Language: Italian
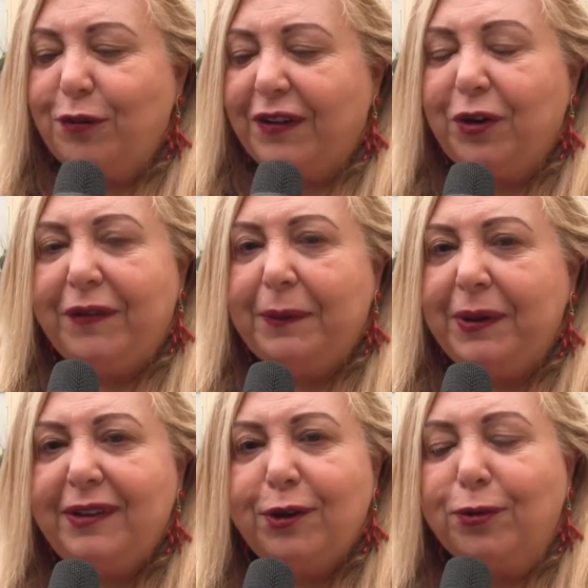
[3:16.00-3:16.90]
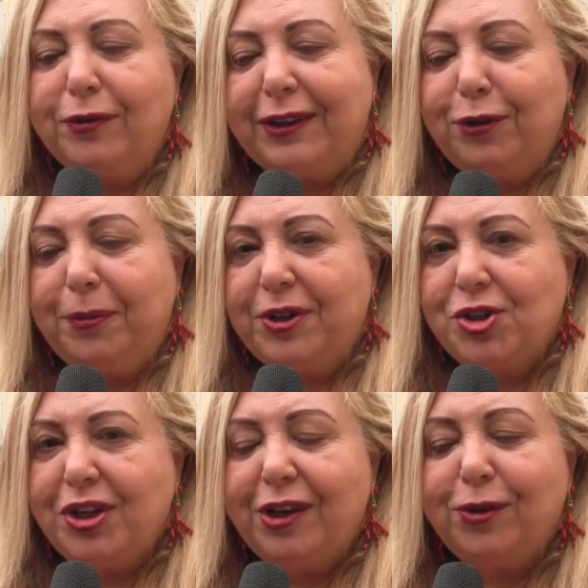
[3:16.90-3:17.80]
lo fanno veramente con tanto
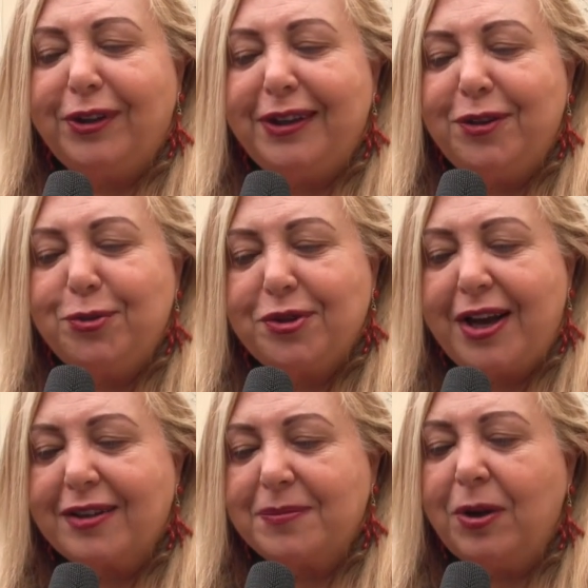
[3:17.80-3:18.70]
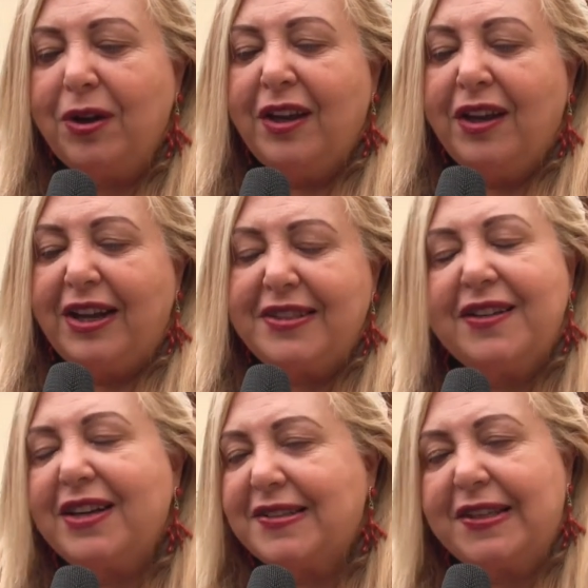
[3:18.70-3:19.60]
piacere, con tanto entusiasmo e si
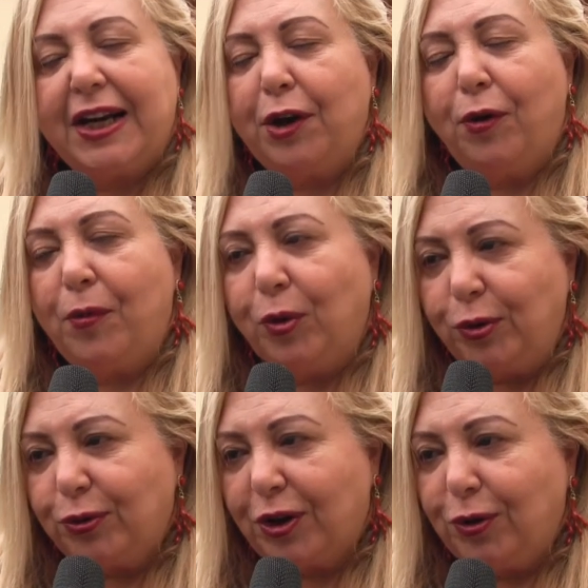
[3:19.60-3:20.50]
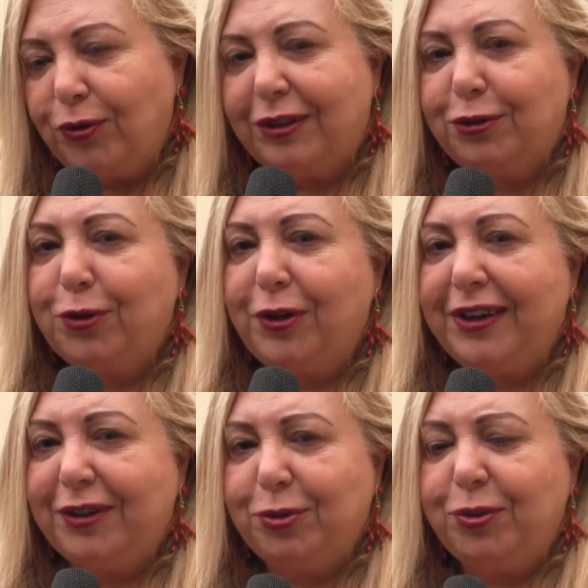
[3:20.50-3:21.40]
rasserenano molto a contatto con la
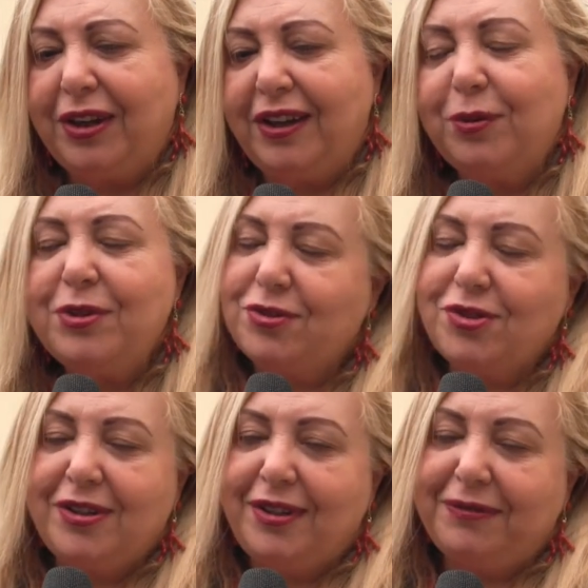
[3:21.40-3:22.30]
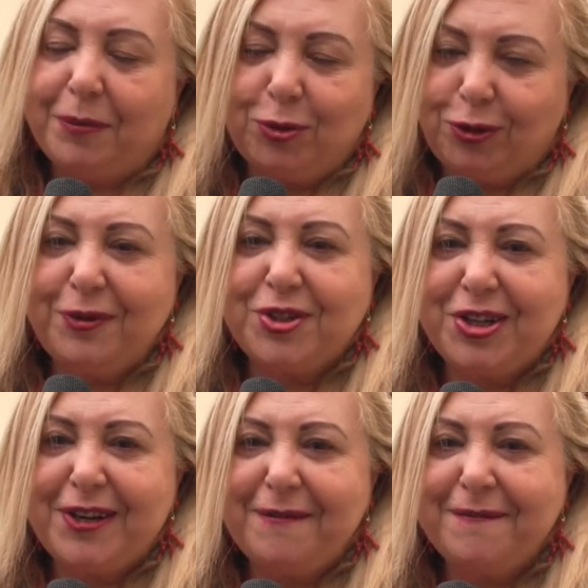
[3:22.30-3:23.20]
natura e questo ci fa molto
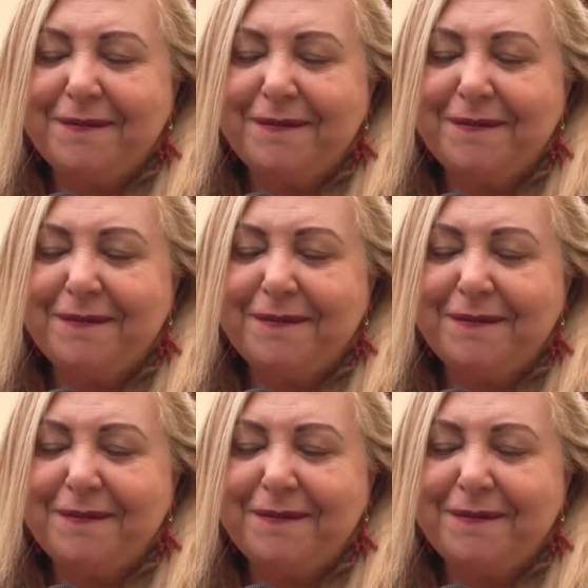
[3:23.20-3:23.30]
piacere.